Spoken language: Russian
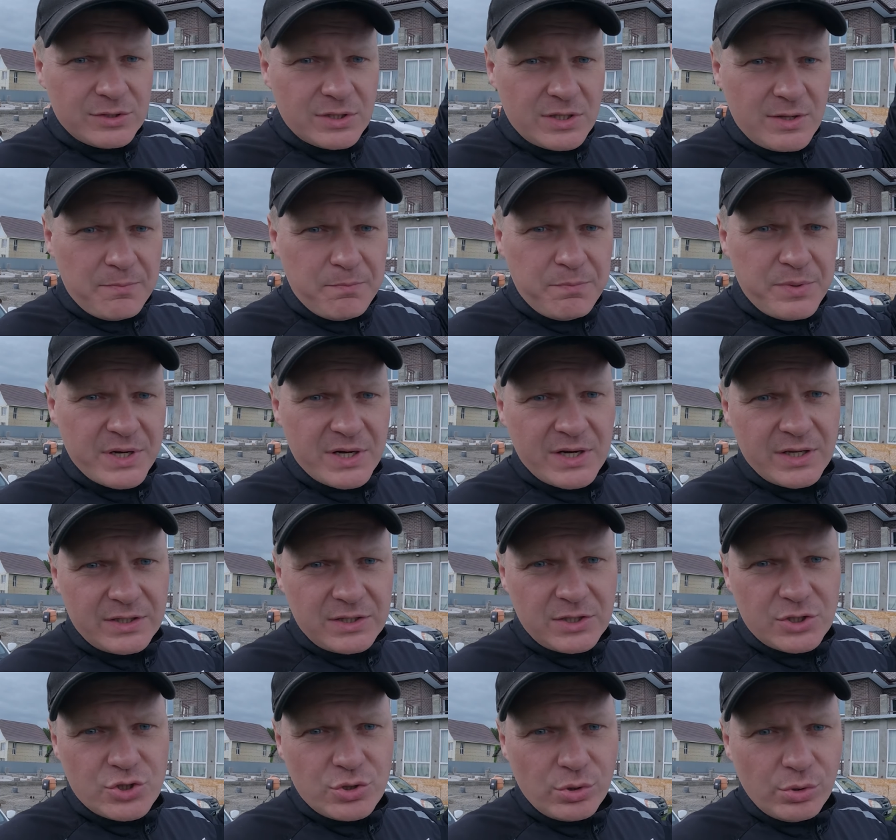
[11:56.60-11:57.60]
вот этой
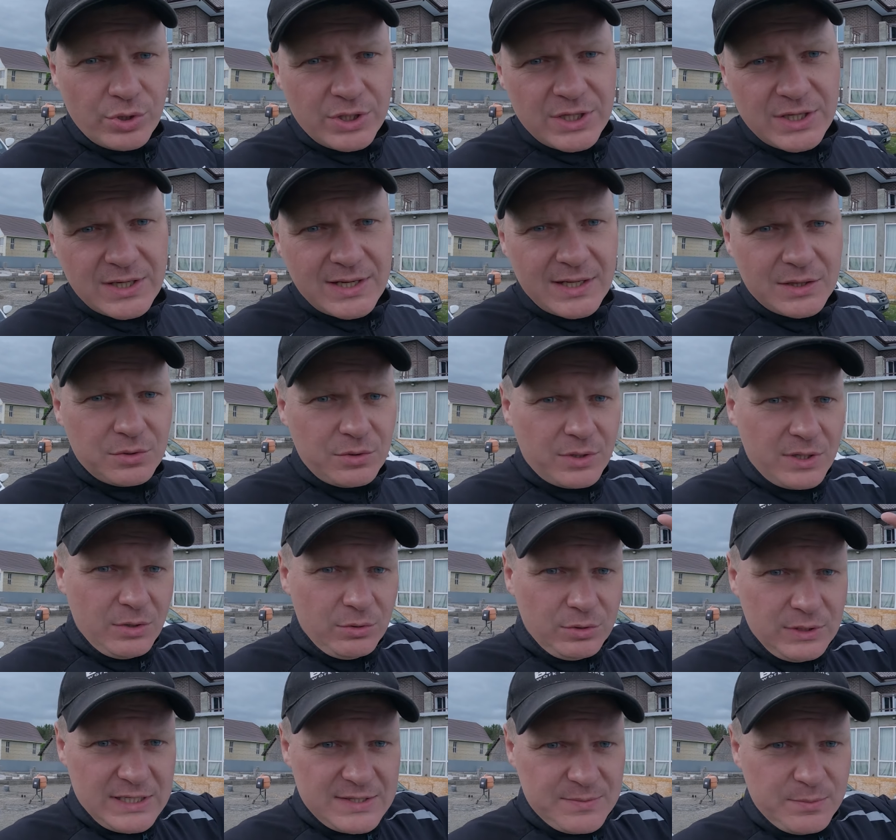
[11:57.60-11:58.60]
перхоти и шелухи, которая
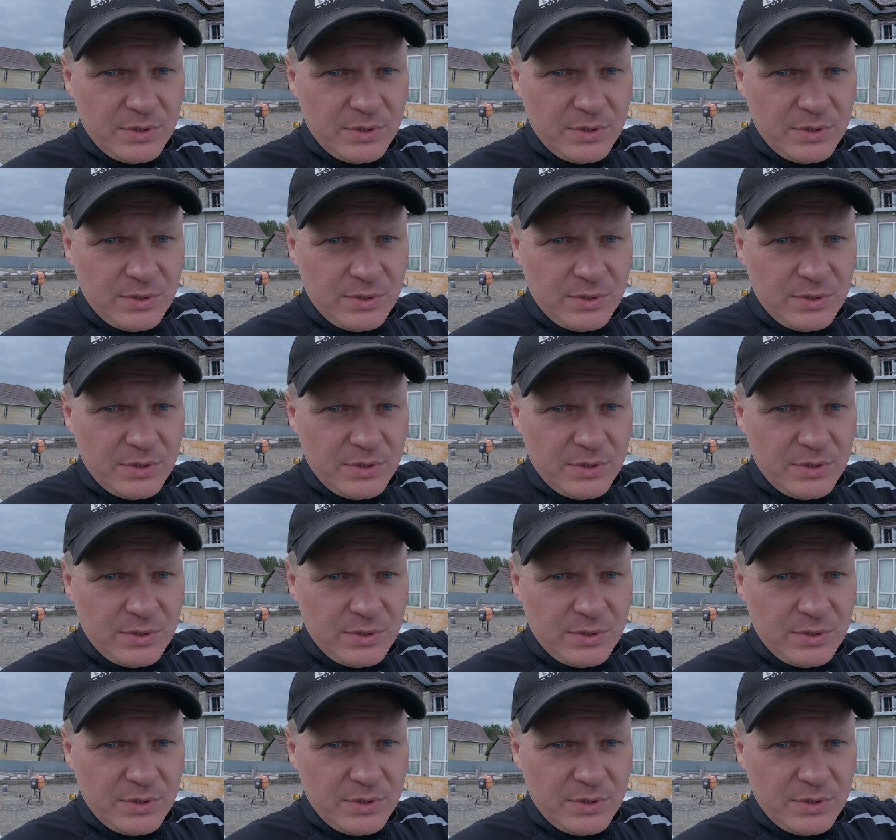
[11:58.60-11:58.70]
у нас